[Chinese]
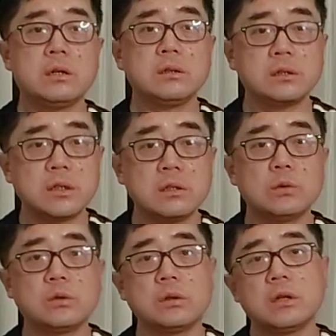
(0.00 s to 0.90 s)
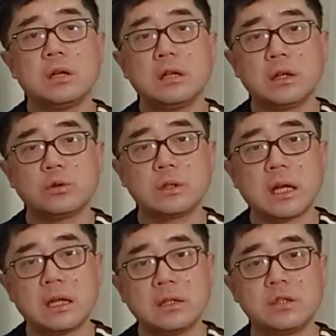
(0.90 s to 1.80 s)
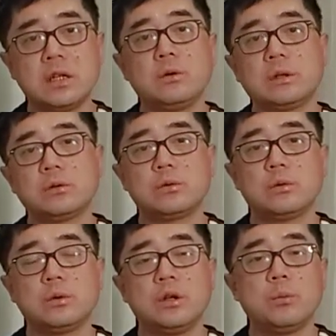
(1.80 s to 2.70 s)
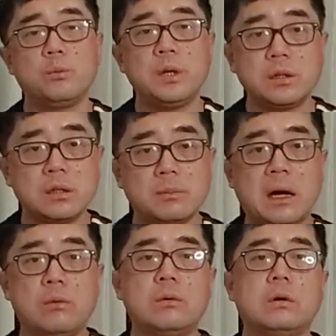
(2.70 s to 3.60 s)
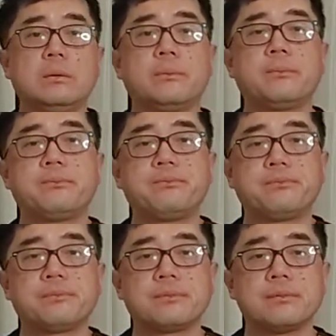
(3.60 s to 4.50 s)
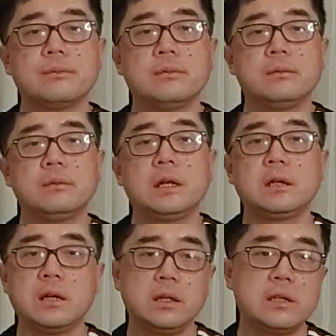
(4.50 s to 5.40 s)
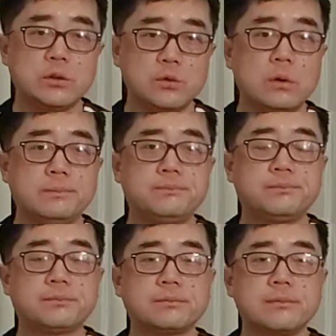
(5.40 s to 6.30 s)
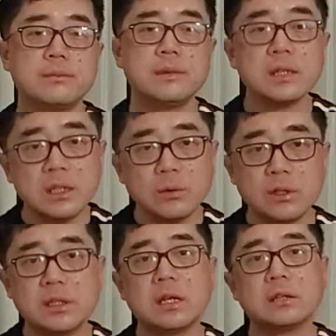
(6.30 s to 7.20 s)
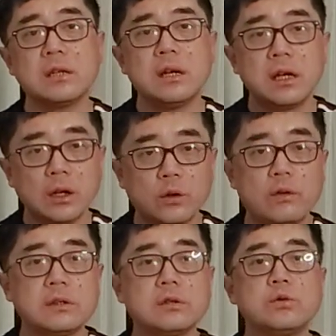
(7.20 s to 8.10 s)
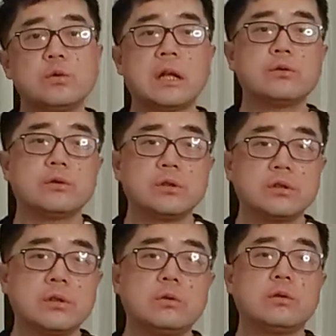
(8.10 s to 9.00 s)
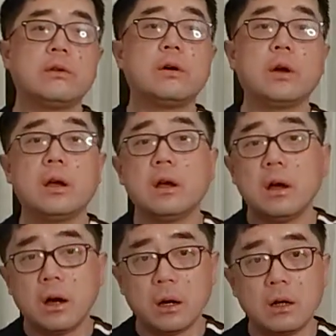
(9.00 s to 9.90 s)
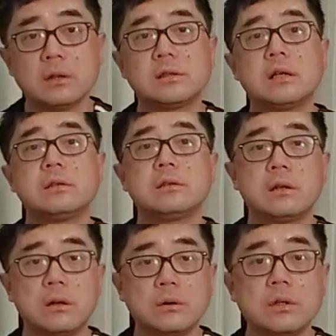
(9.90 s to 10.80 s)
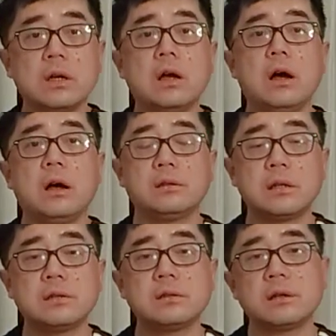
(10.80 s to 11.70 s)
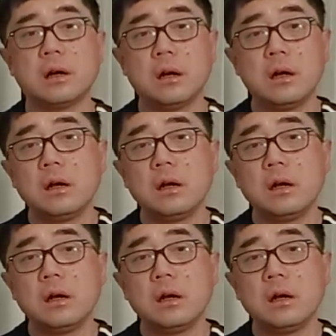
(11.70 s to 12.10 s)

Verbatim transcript: 合的争斗，他所带来的结果当中，你有必胜的把握，那你可以这样做，因为你这样给对方造成巨大损失之后，对方会啊。三思而后行啊，三思，啊，